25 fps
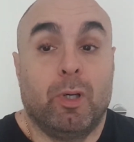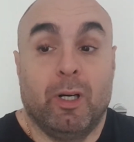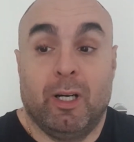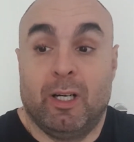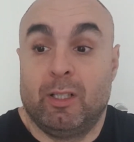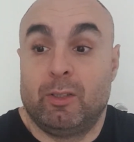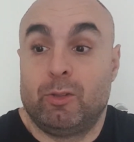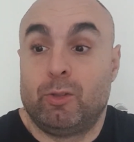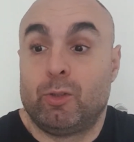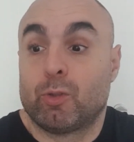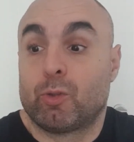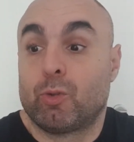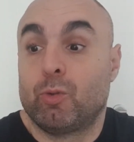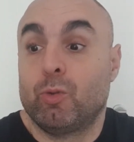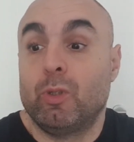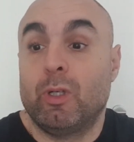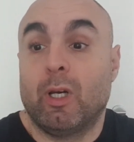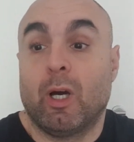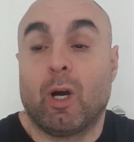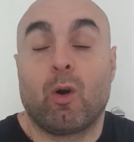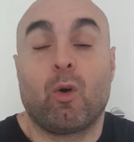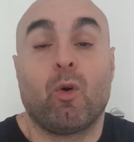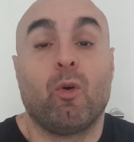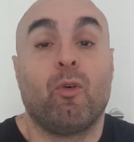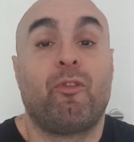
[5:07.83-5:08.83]
bah, du, coup, il
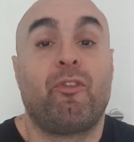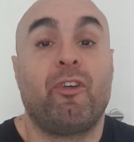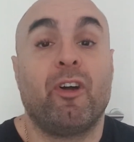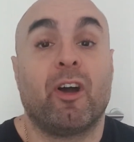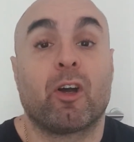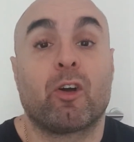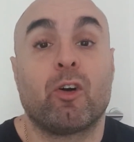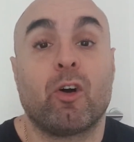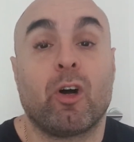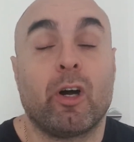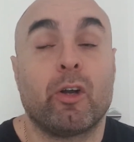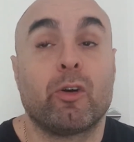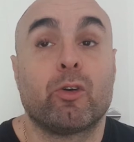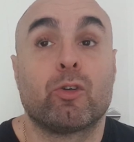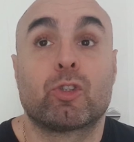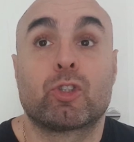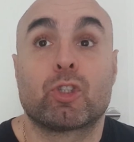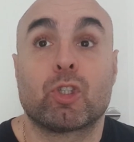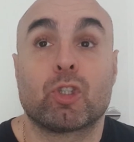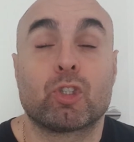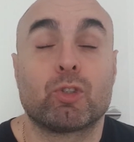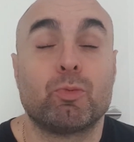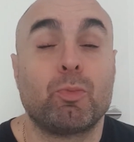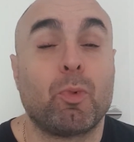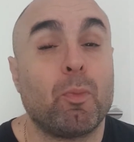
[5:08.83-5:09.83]
a refait encore un autre
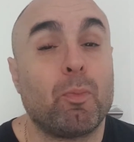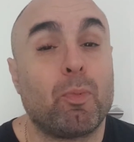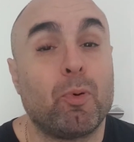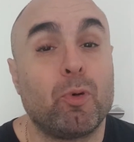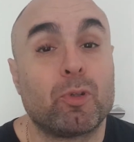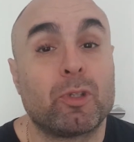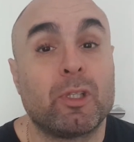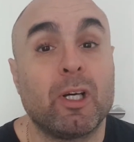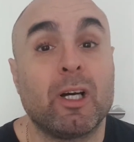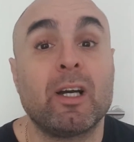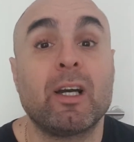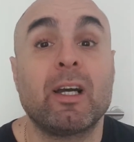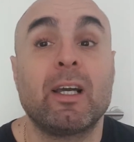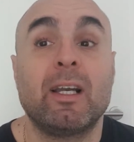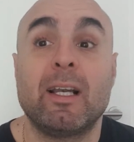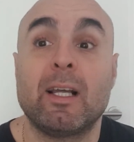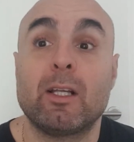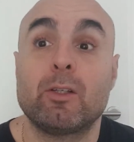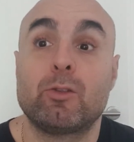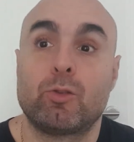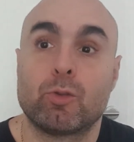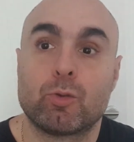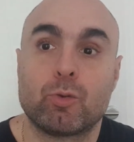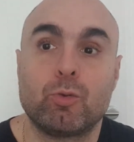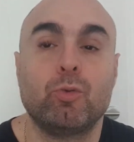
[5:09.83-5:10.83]
changement plus tard. Et là,
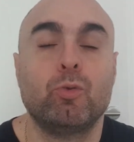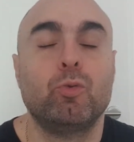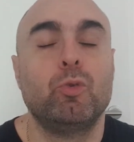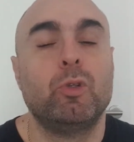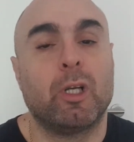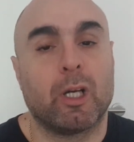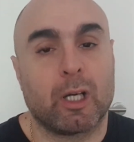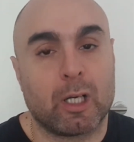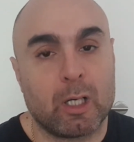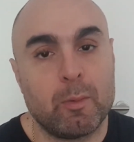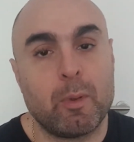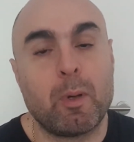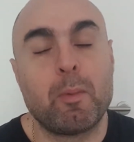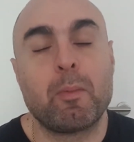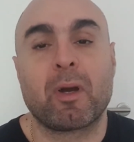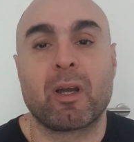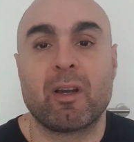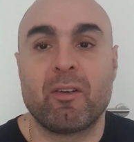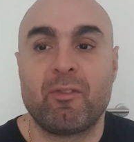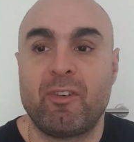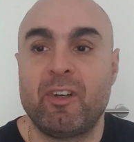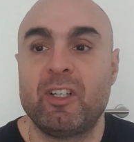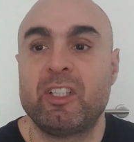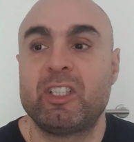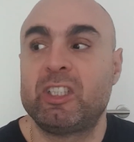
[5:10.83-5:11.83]
du coup, il a quand même
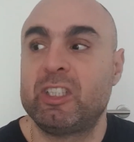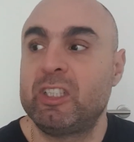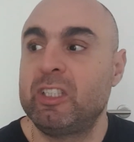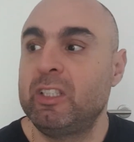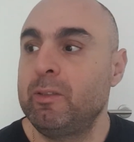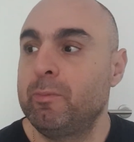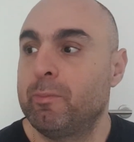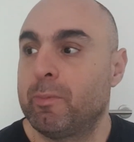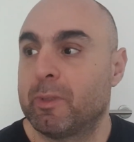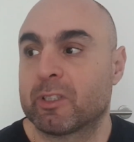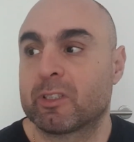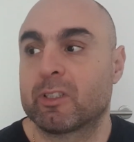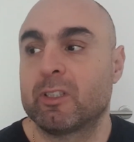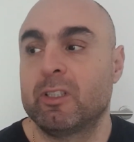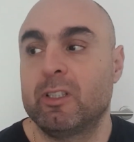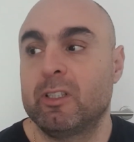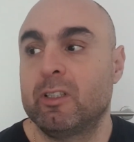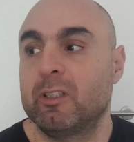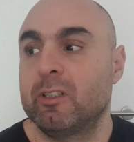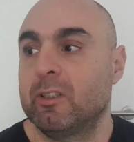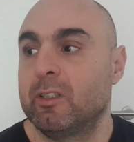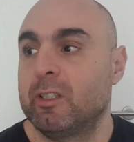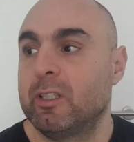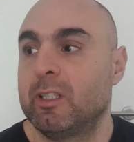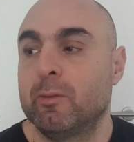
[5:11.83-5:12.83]
réfléchi parce que
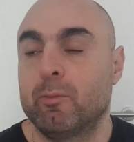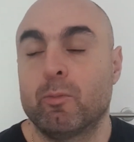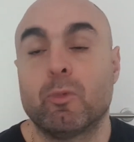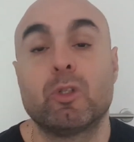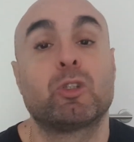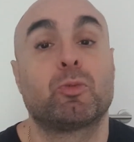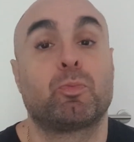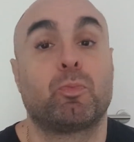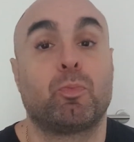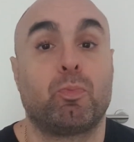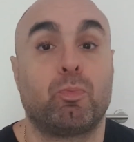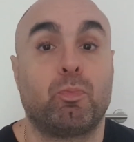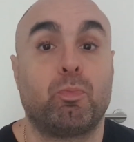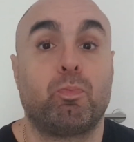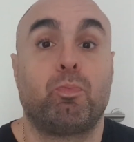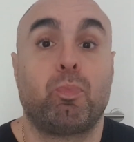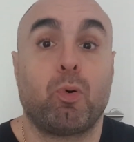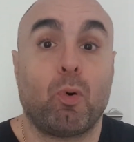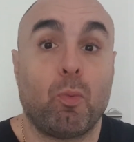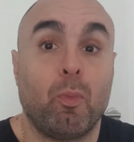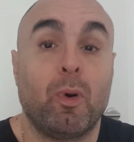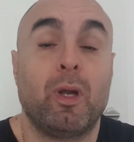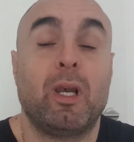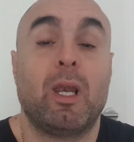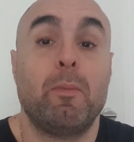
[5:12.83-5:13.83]

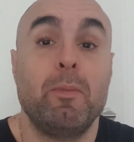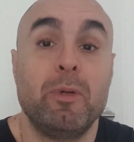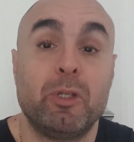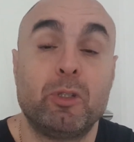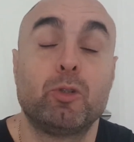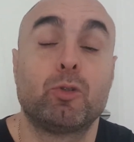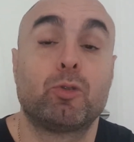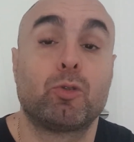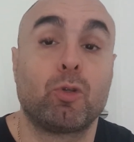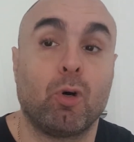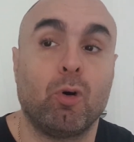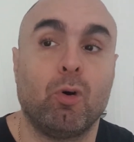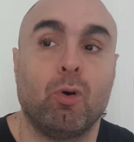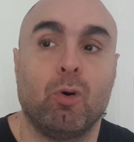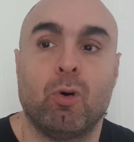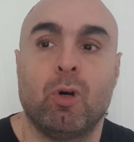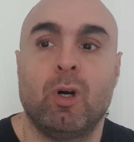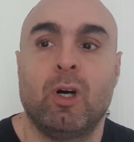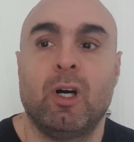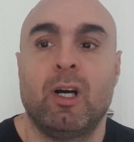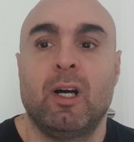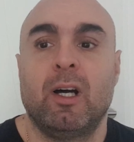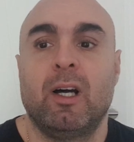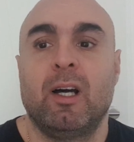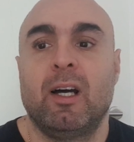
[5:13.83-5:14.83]
pour moi, il a mis du temps
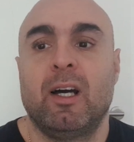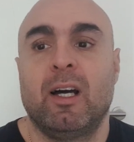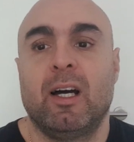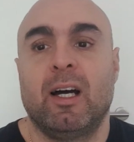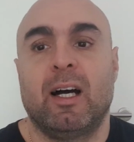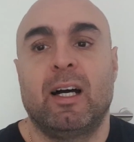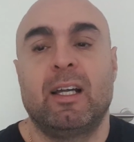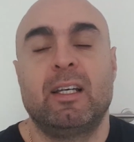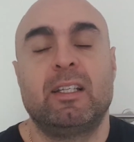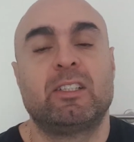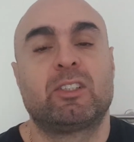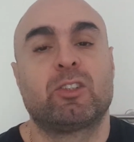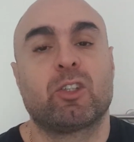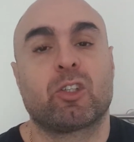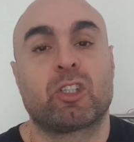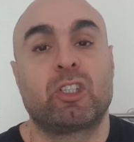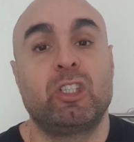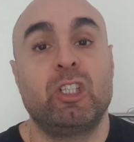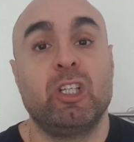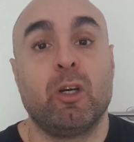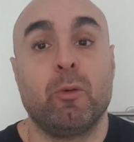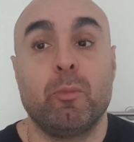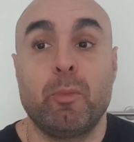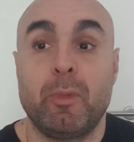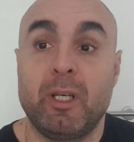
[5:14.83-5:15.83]
à les
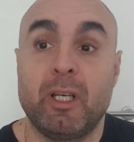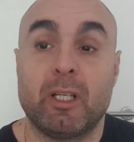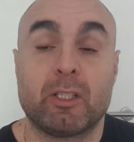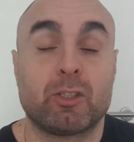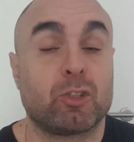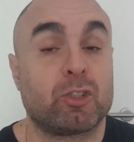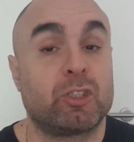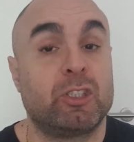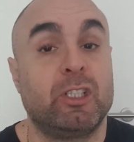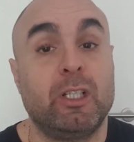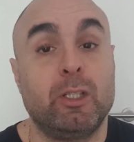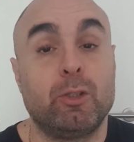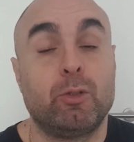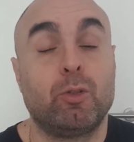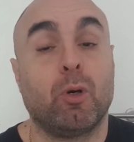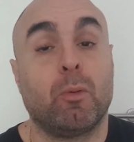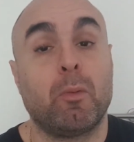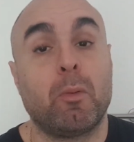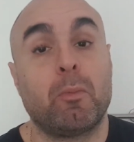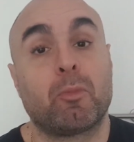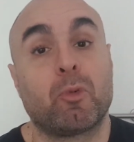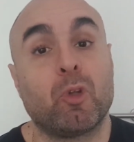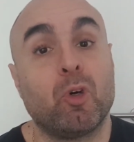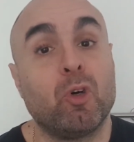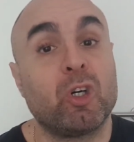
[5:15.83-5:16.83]
sortir, mais il a sorti les deux en
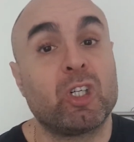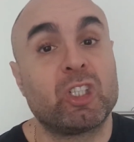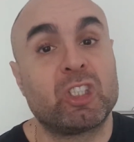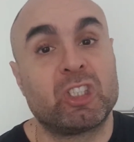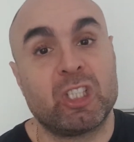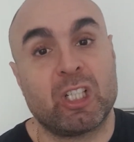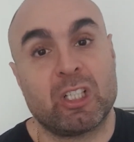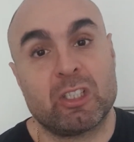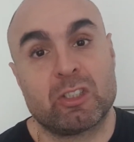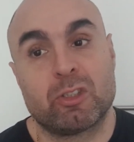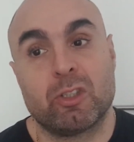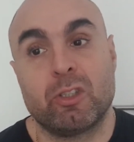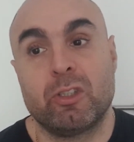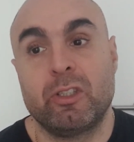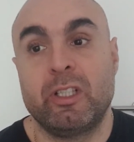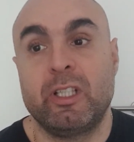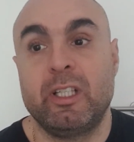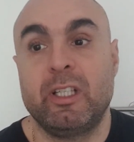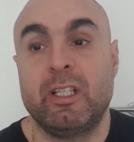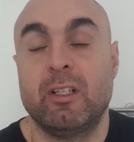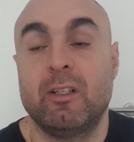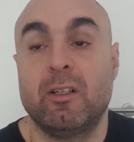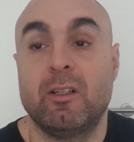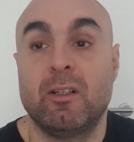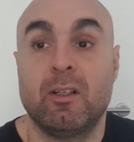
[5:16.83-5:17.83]
même temps, Richardson
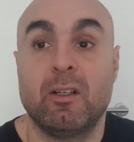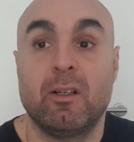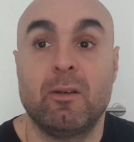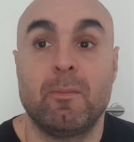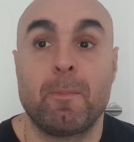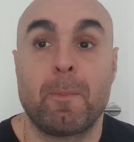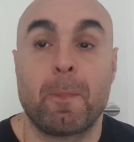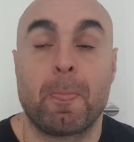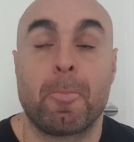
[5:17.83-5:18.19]
et, euh,